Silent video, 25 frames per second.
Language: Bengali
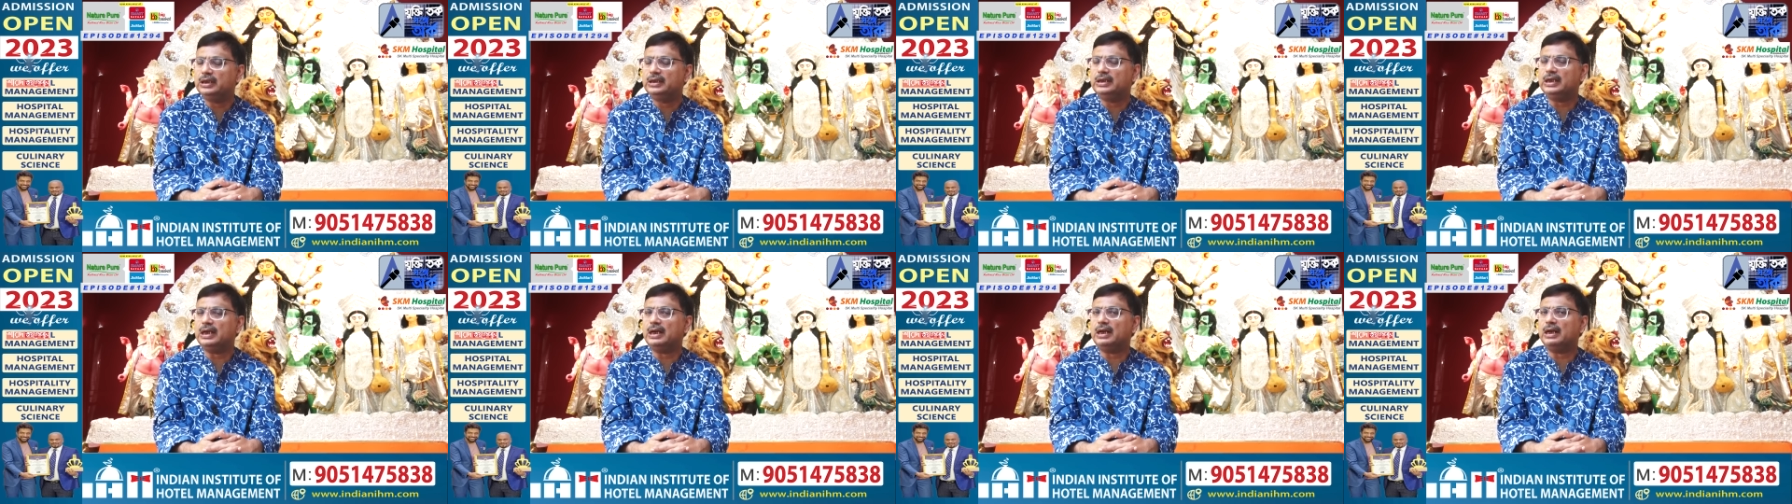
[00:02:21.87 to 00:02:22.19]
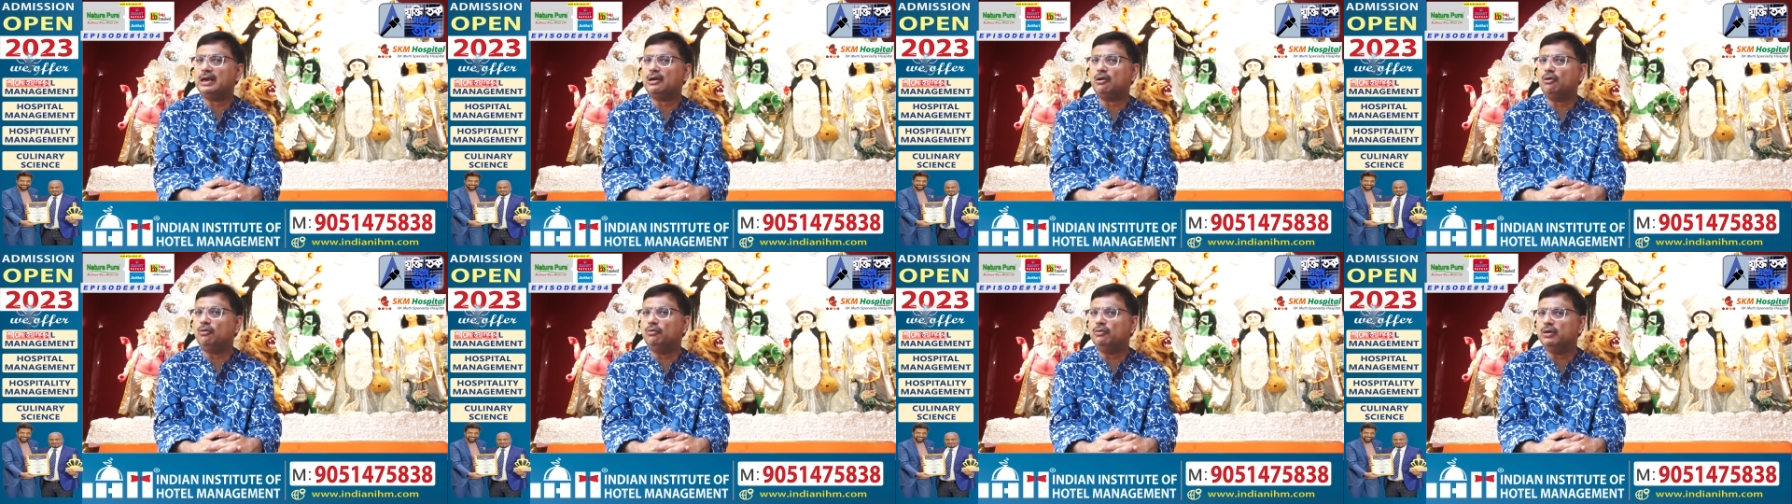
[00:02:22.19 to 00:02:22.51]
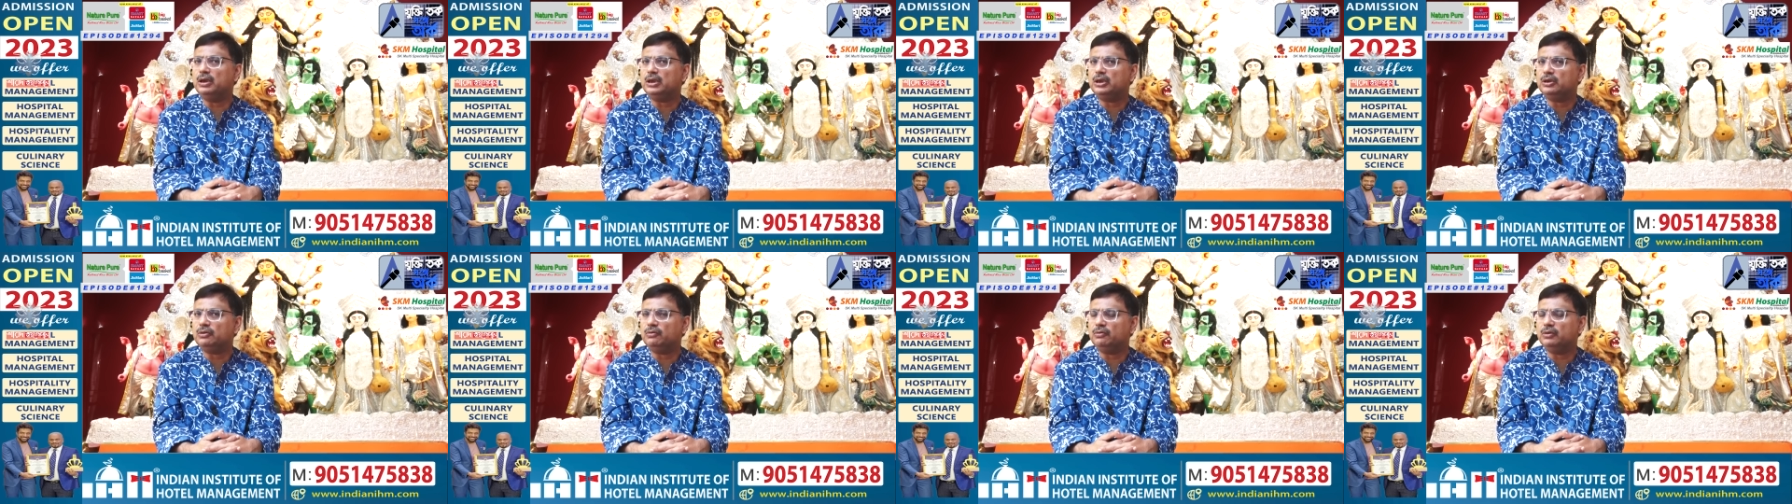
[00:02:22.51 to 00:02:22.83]
যারা
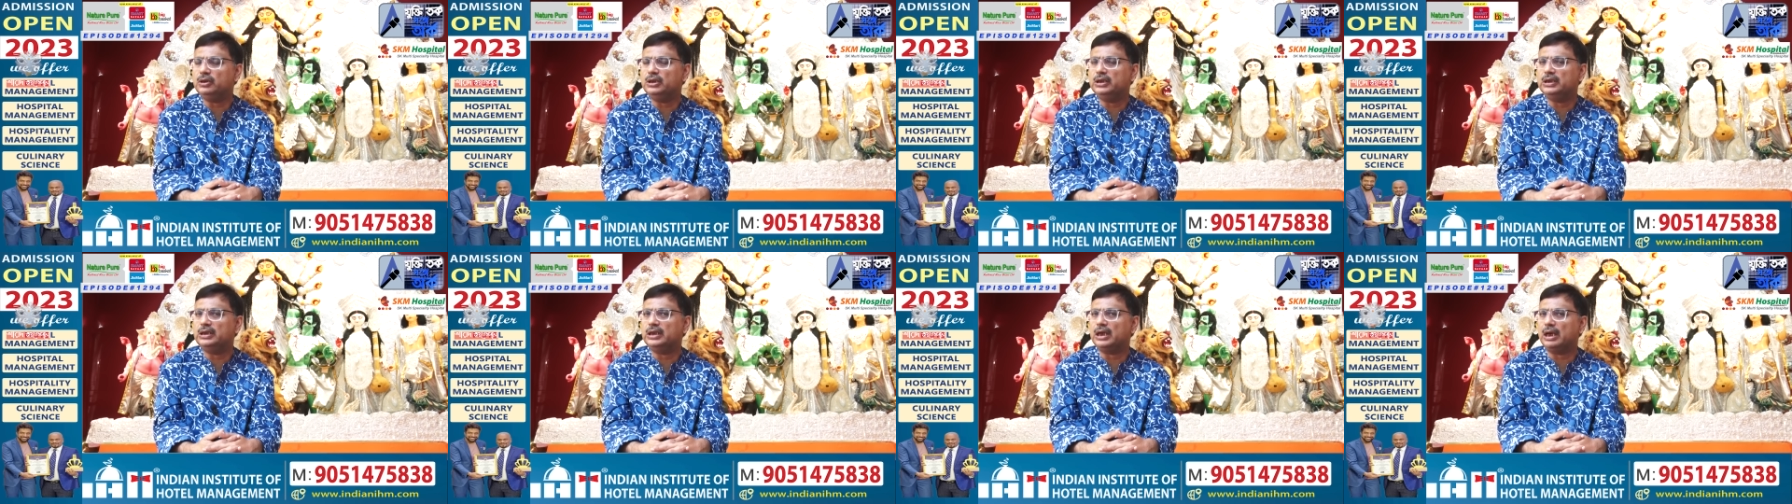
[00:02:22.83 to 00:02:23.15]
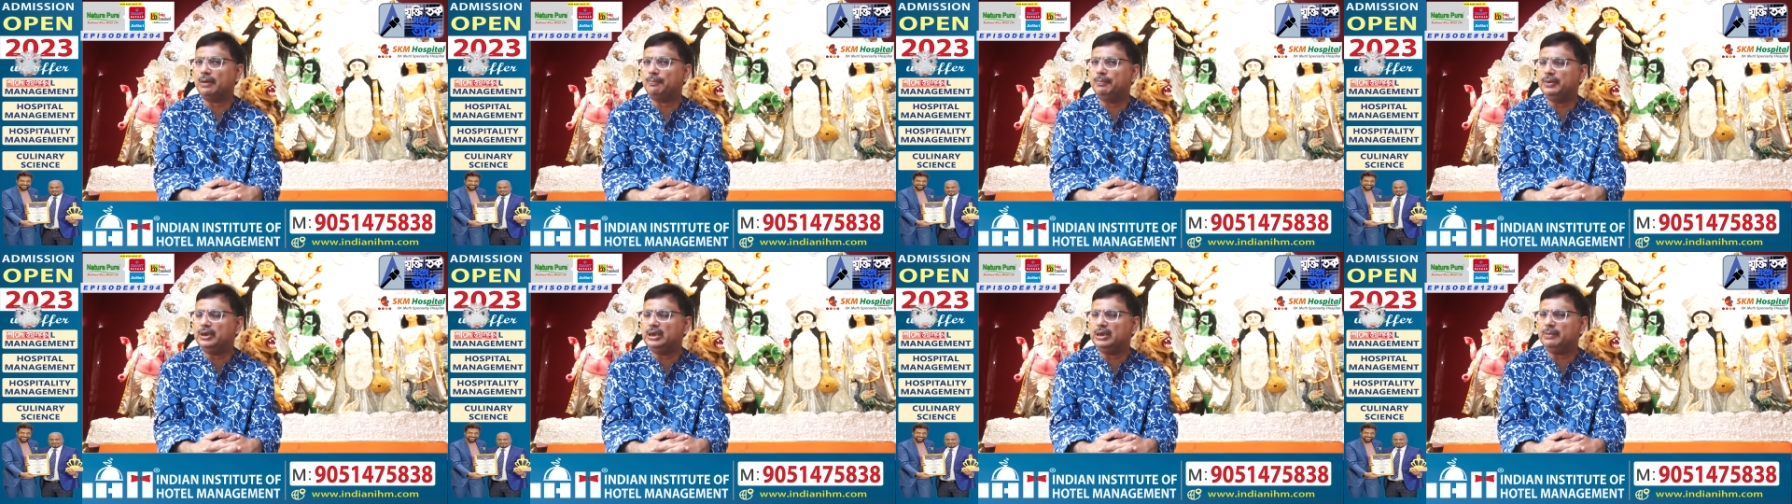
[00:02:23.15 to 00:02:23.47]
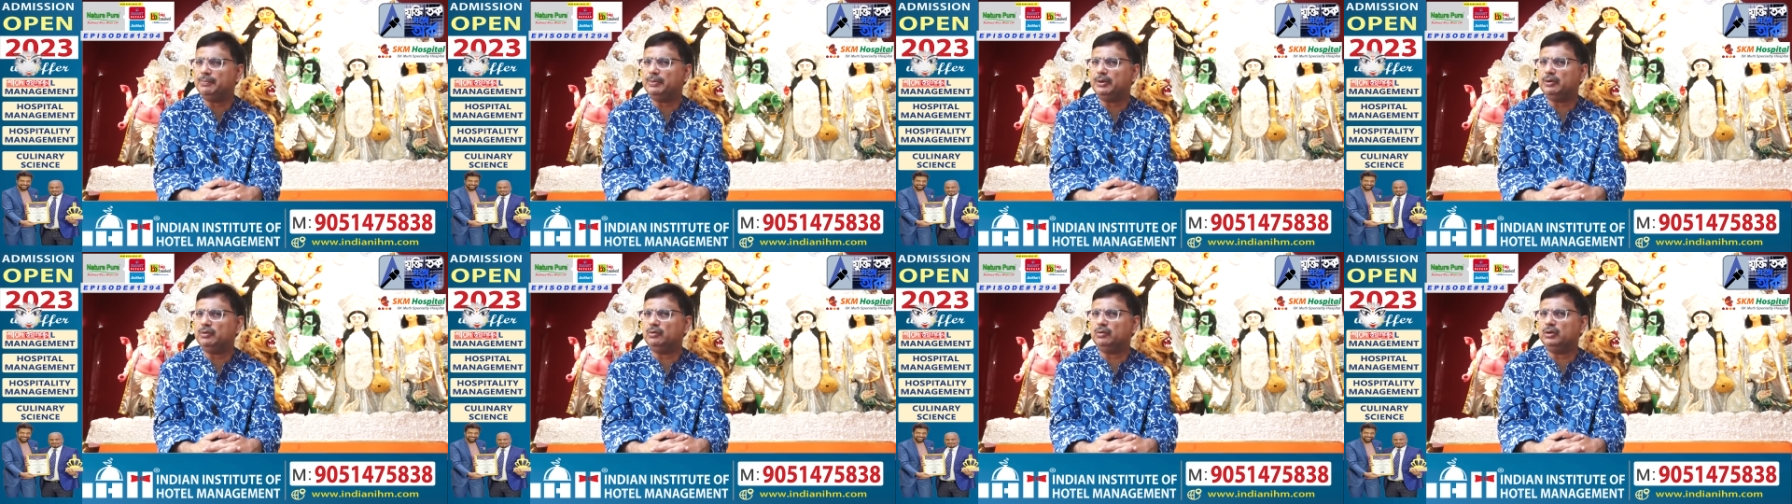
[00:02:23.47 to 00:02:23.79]
কংগ্রেস করছে যারা
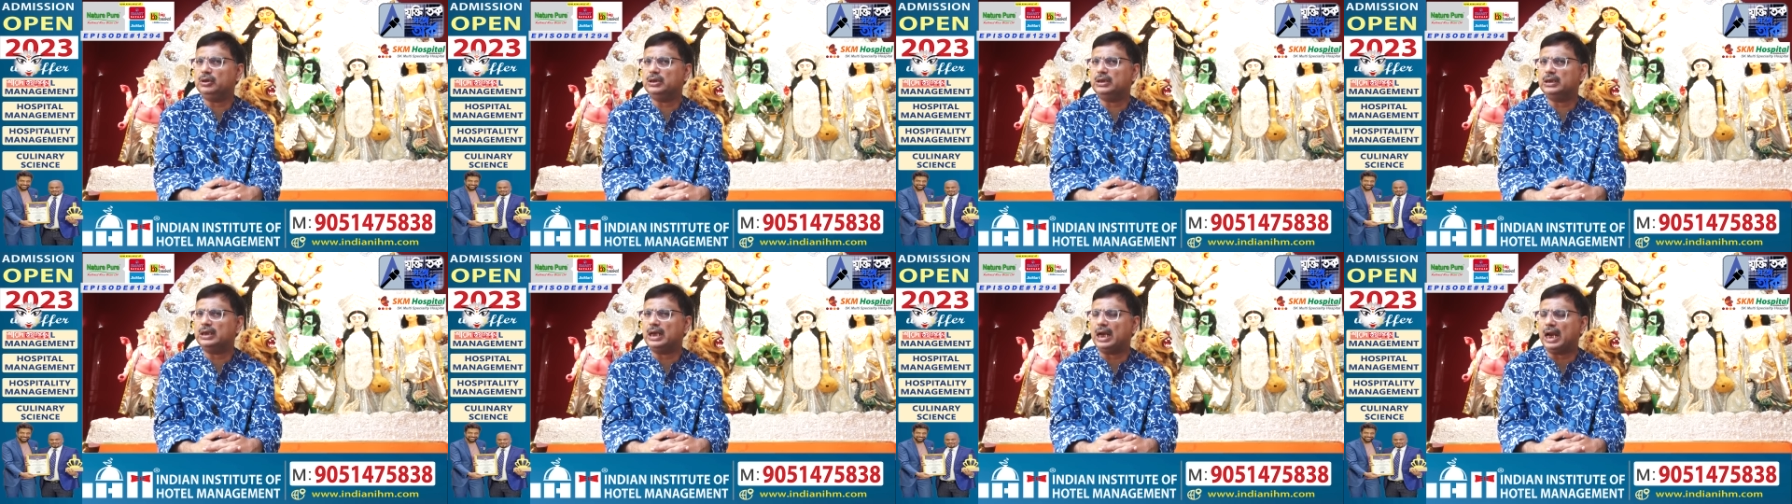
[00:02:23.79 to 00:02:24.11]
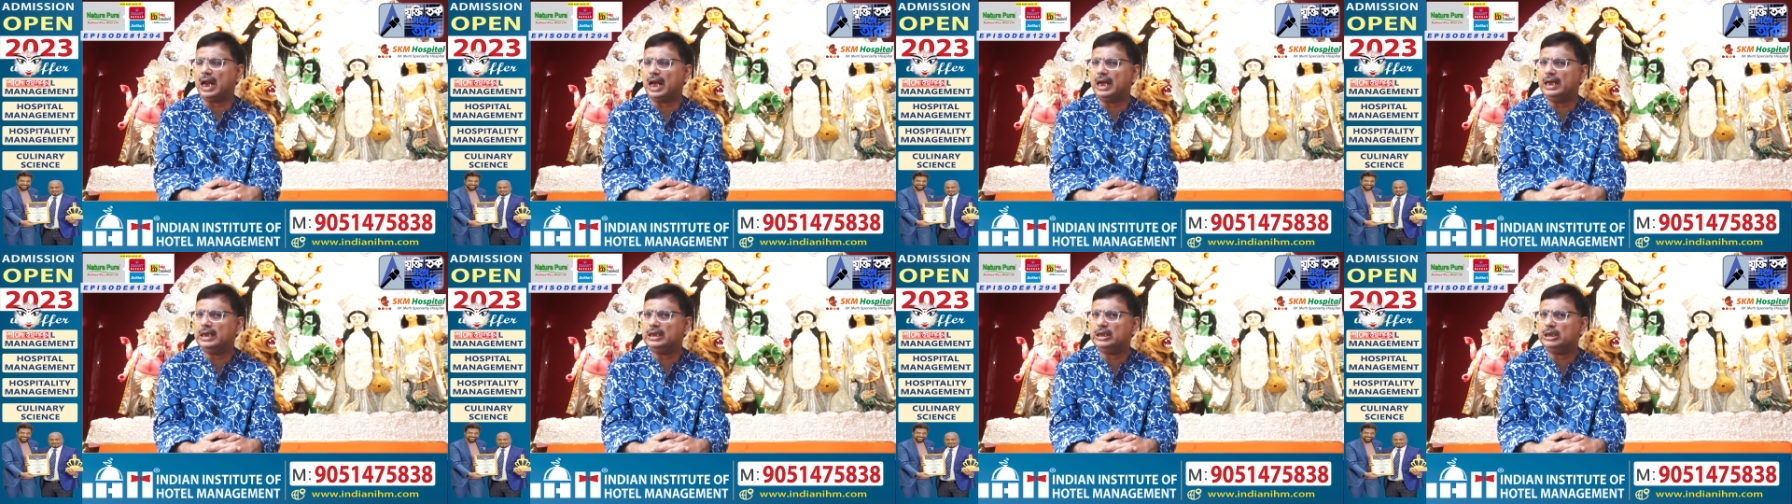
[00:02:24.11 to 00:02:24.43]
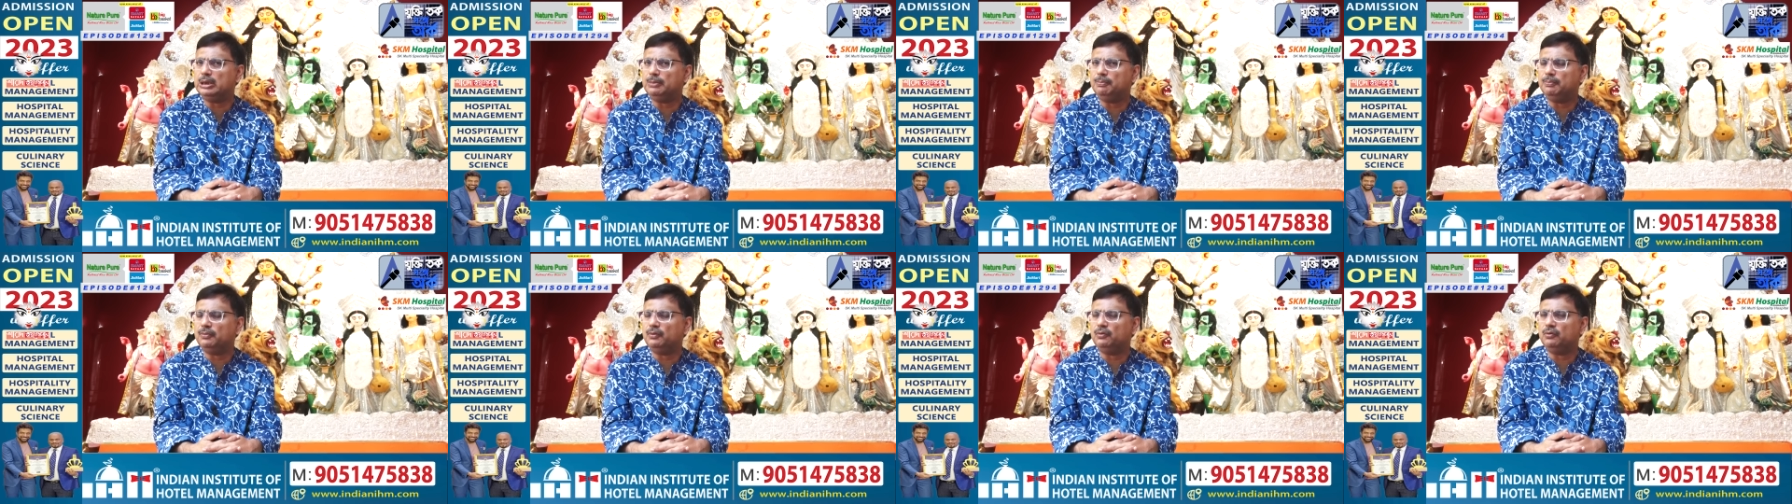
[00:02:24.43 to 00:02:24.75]
বিজেপি করছে যারা
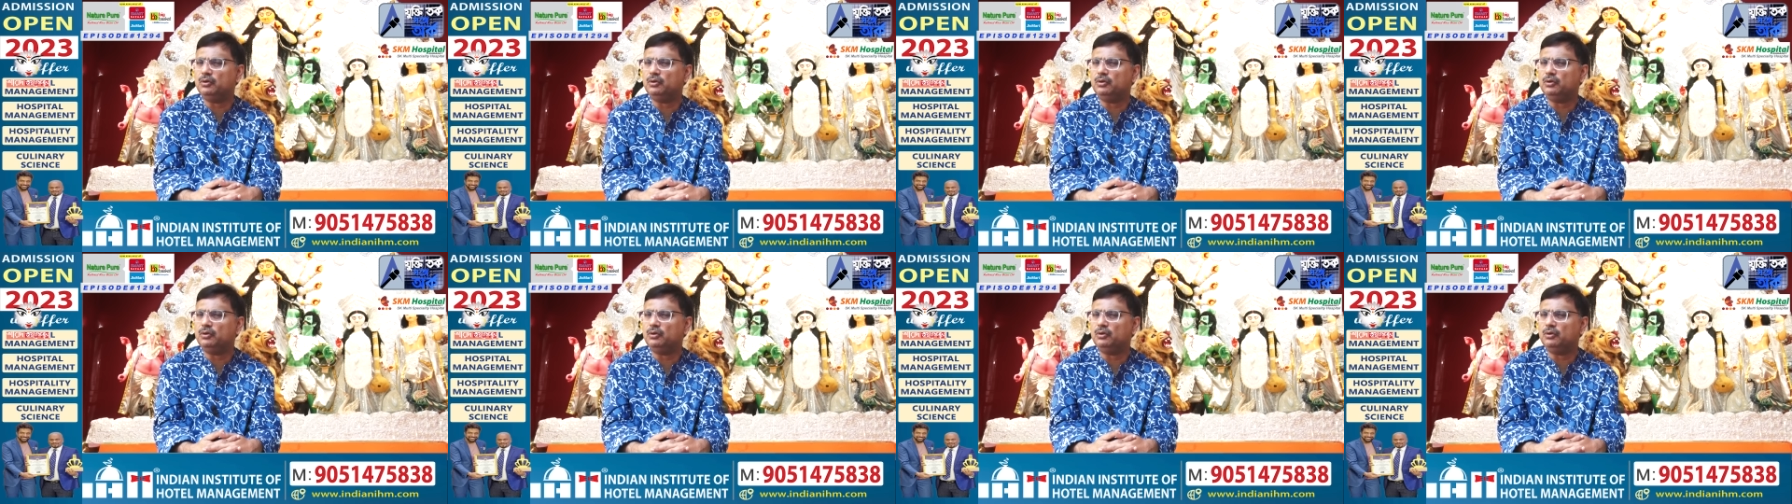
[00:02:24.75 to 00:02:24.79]
আইএসএফ